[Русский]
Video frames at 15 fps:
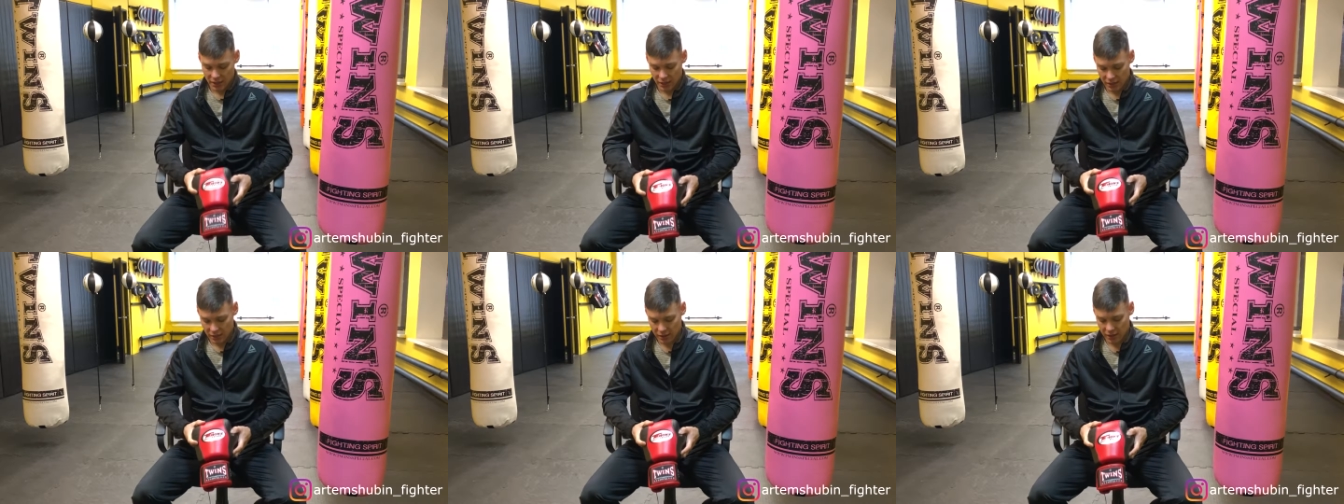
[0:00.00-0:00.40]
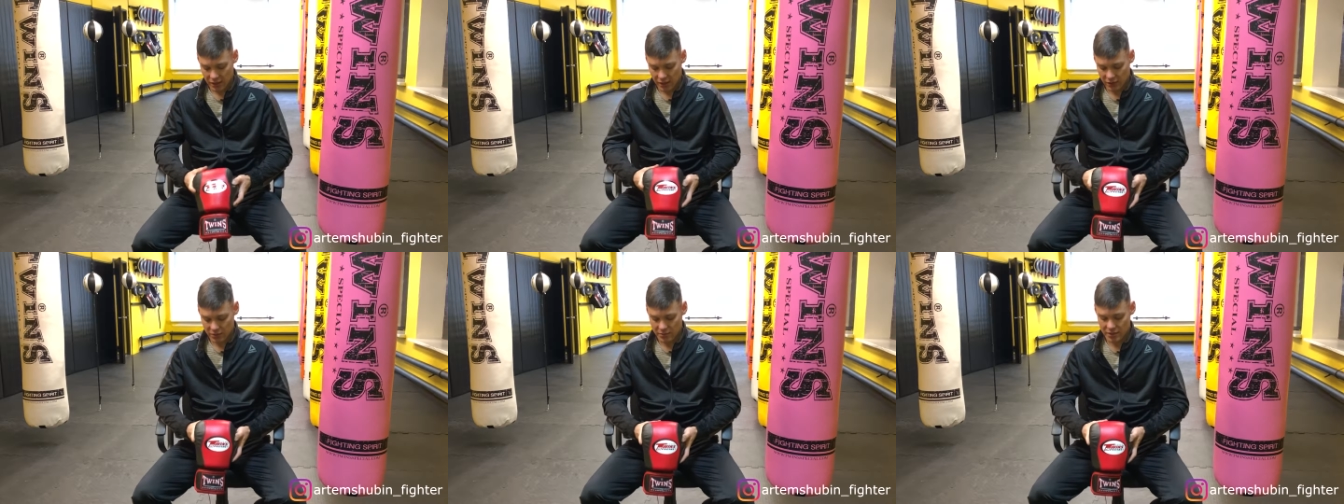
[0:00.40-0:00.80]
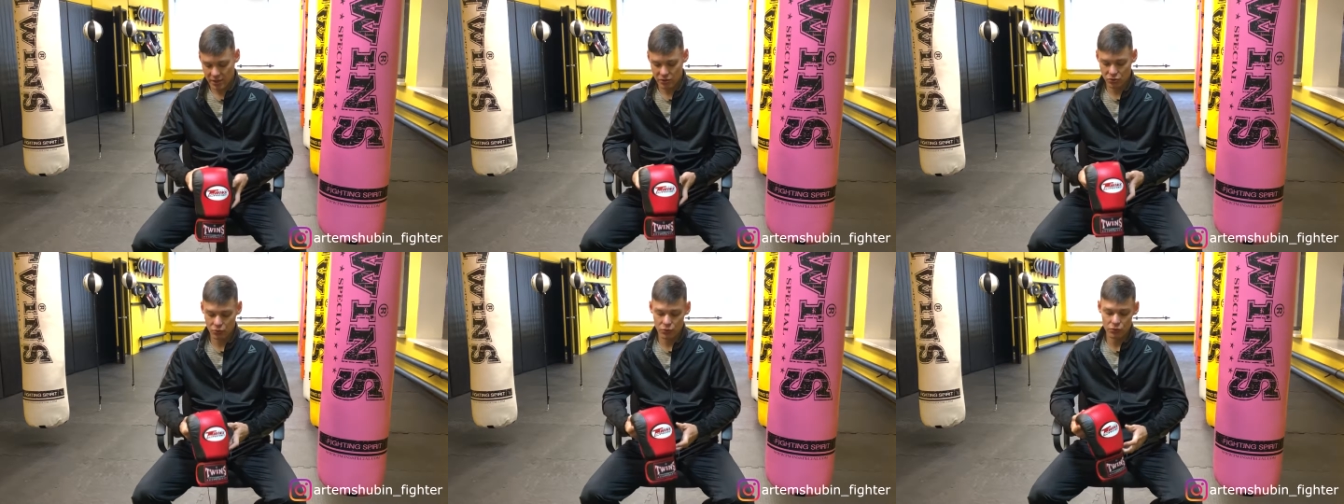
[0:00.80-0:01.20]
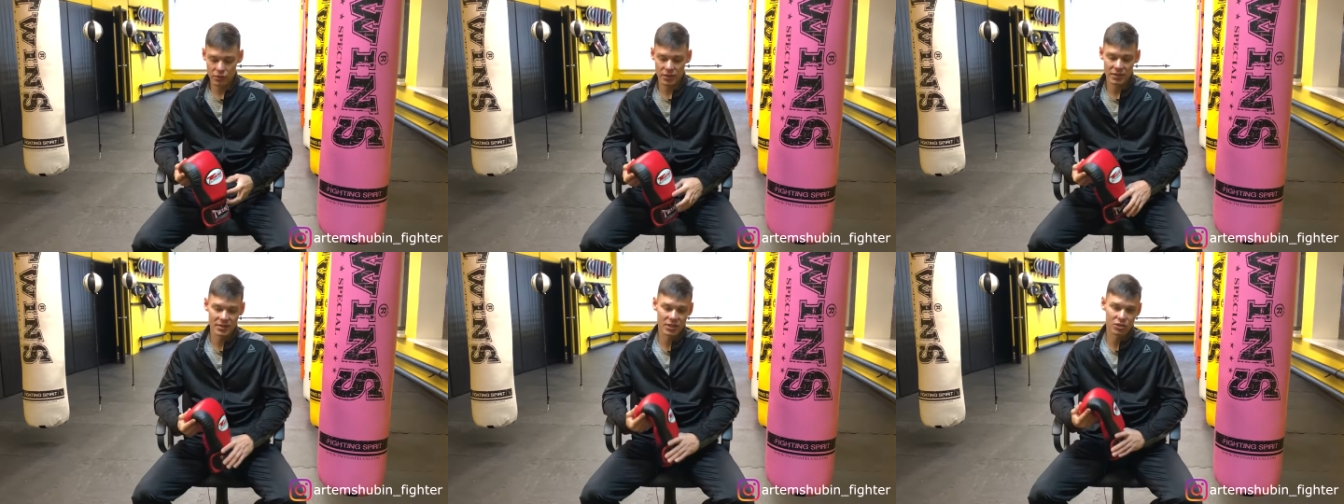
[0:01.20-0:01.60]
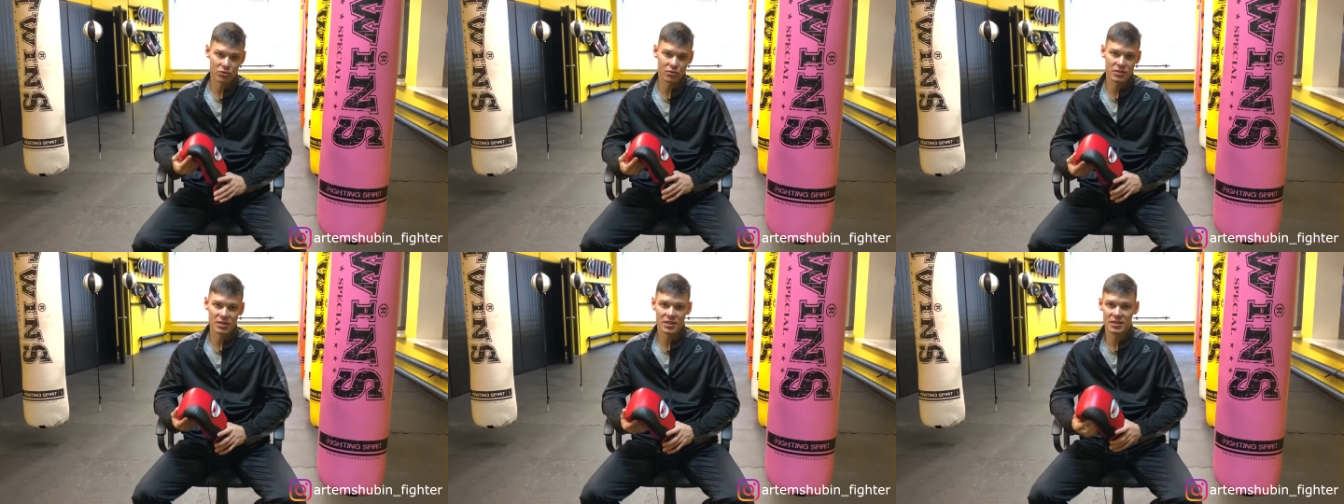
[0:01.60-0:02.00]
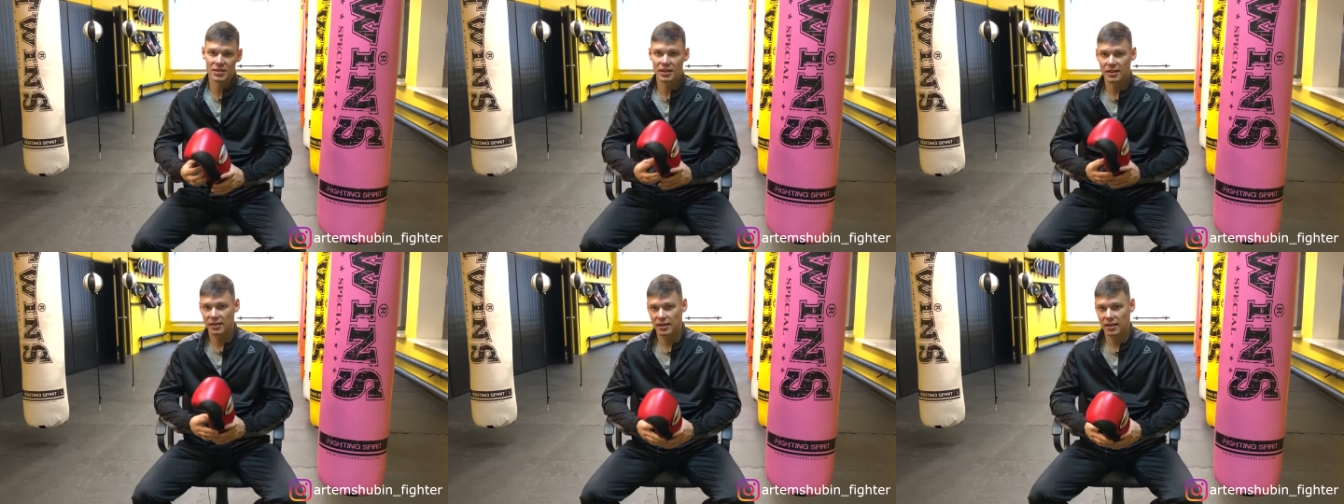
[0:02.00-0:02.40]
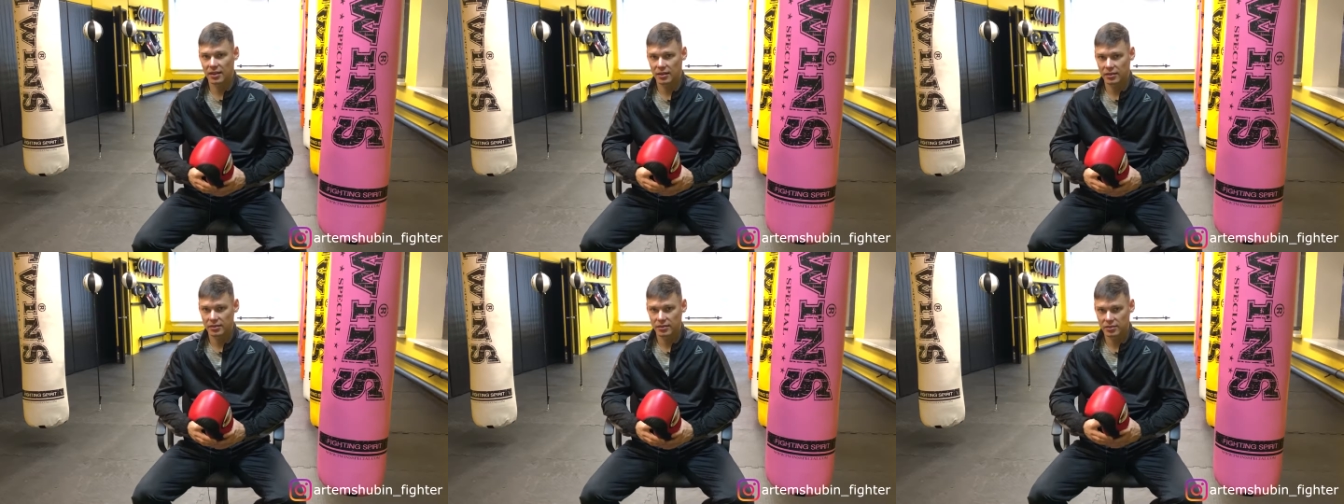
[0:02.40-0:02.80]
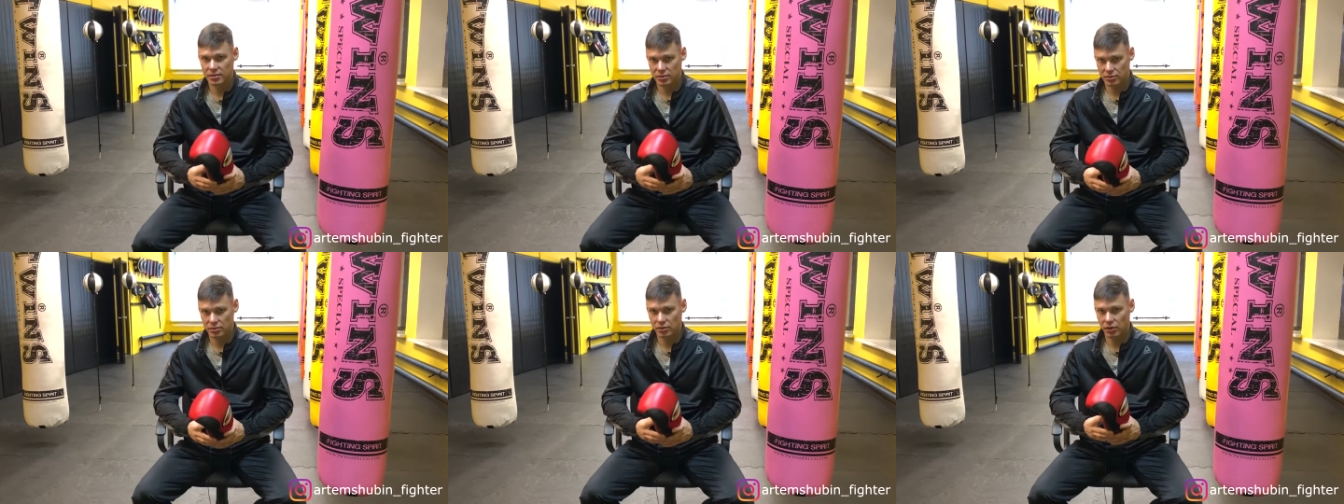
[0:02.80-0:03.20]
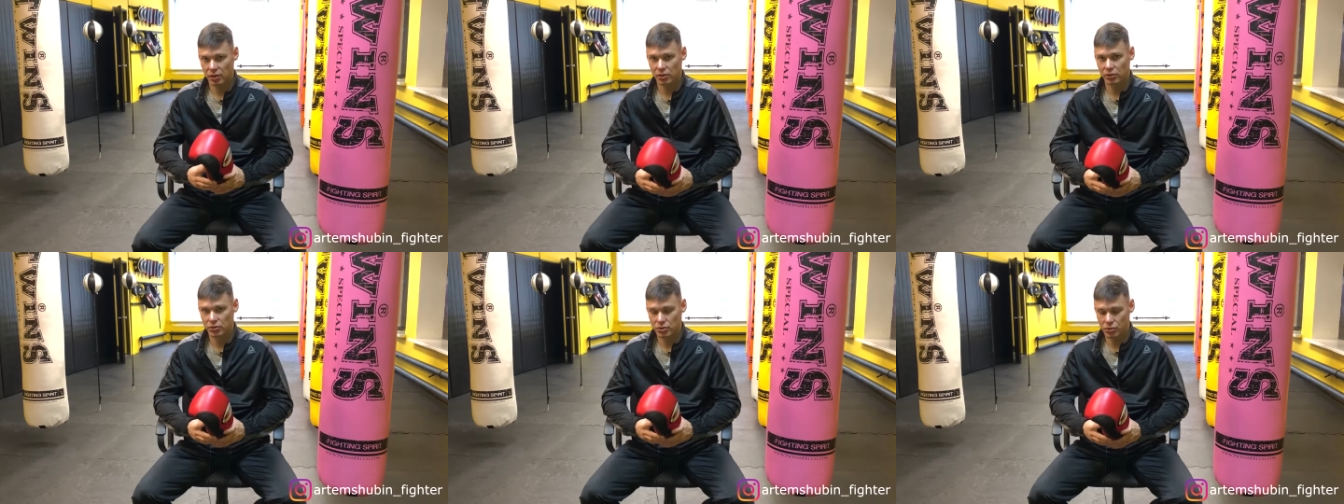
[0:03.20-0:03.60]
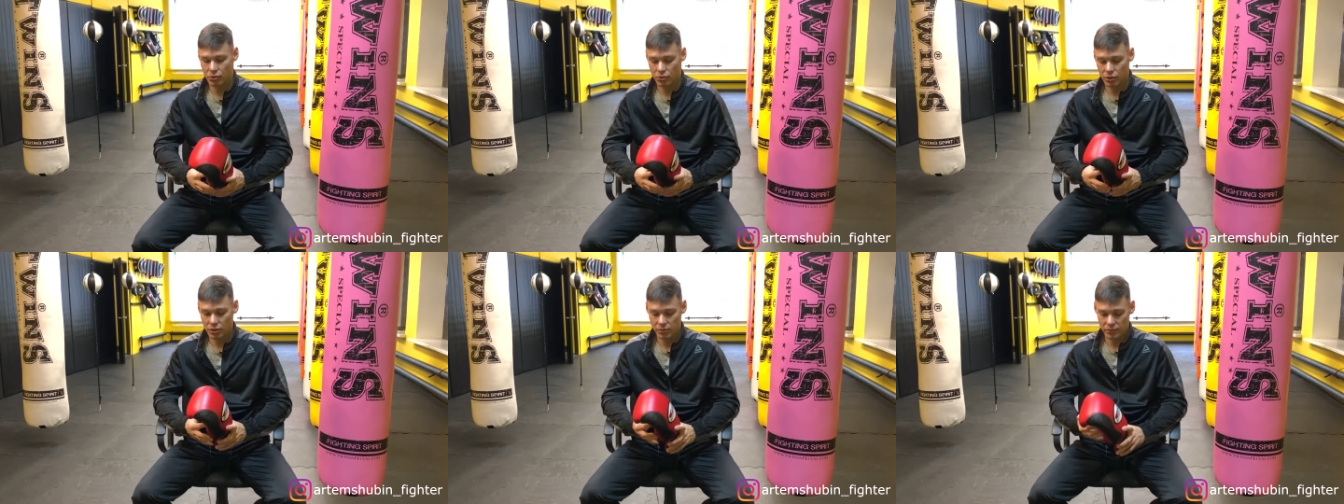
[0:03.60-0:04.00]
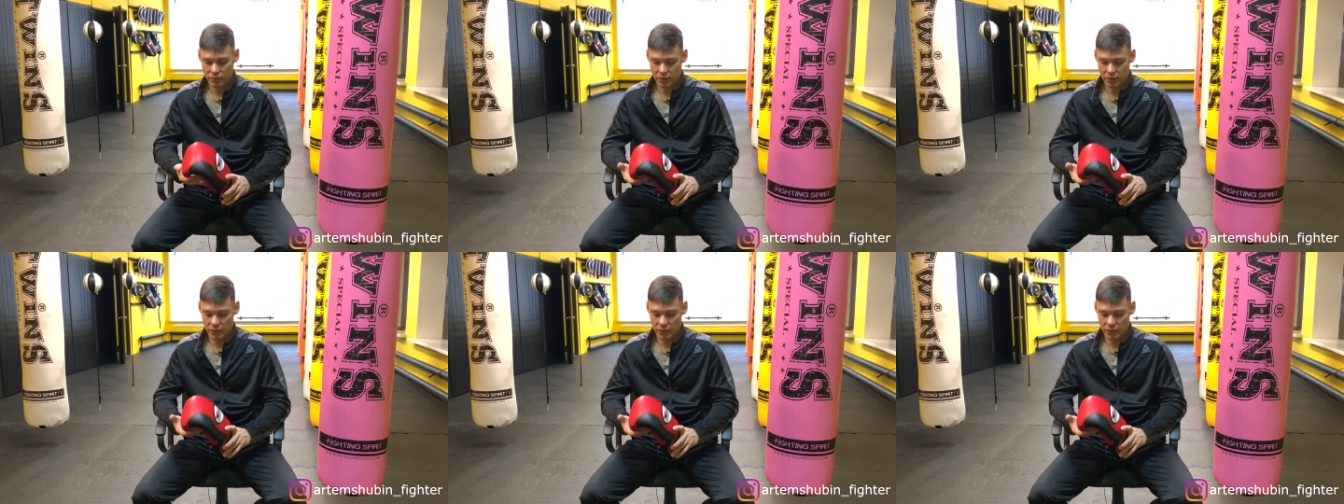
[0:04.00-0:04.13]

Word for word: И я вам сразу могу сказать, что здесь тройная, тройной слой,